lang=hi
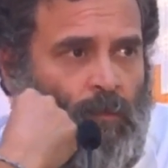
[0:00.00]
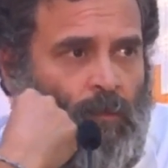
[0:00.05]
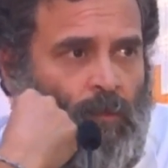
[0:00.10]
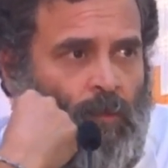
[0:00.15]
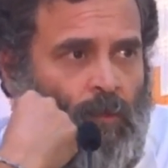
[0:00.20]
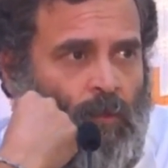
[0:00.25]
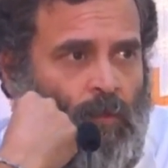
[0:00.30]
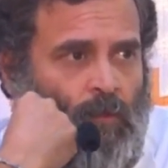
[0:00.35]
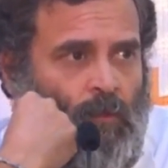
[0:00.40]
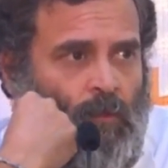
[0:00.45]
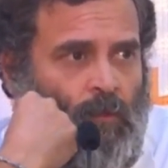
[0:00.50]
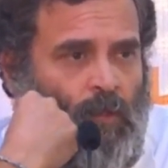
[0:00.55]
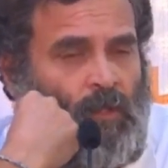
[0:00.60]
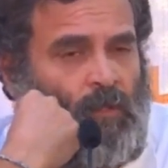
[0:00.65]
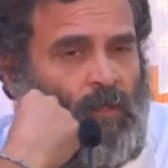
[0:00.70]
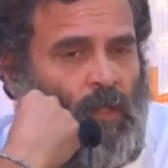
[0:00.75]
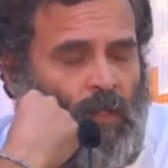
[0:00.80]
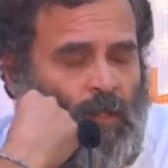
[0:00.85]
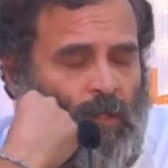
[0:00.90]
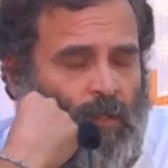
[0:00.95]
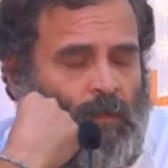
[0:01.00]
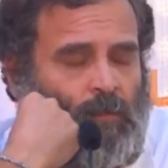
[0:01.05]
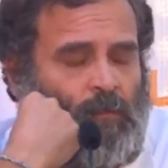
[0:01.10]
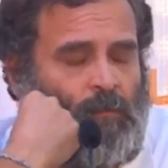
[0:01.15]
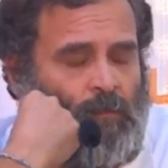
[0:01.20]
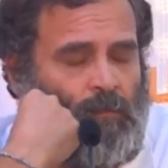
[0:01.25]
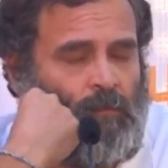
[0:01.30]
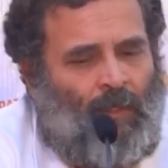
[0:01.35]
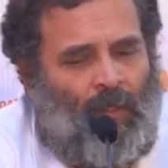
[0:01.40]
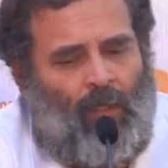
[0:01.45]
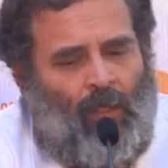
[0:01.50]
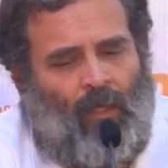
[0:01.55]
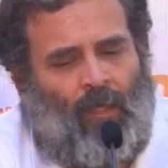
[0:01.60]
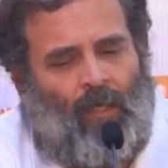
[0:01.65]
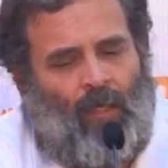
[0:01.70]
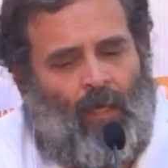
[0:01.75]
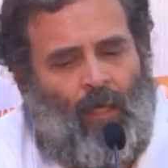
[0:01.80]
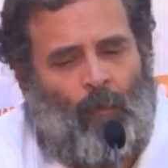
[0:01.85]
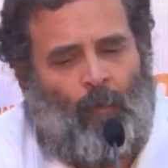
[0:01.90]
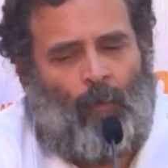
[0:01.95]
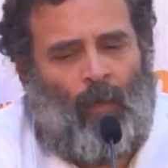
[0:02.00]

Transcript: वो दिख जाते हैं देखिए हर